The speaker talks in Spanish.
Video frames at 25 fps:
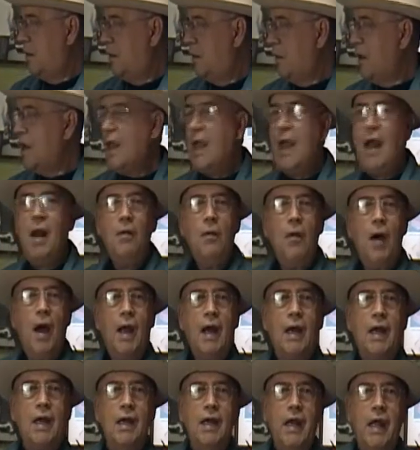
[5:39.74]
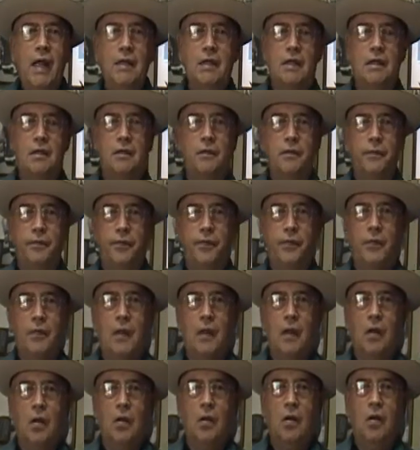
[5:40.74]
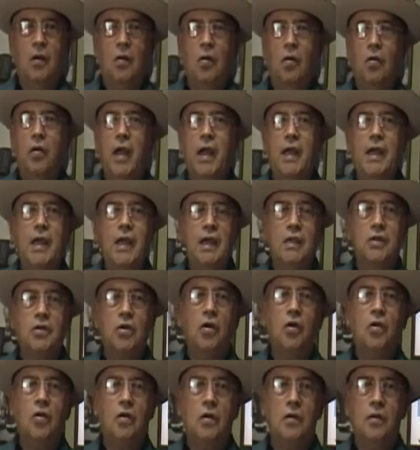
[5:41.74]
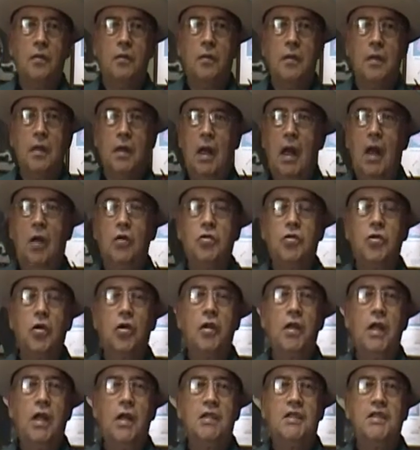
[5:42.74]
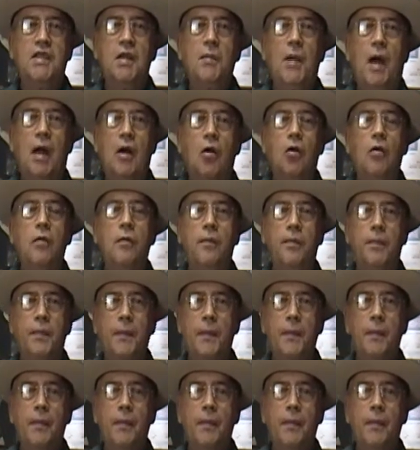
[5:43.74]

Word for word: Miguel Barnett, un escritor, el autor del Cimarrón,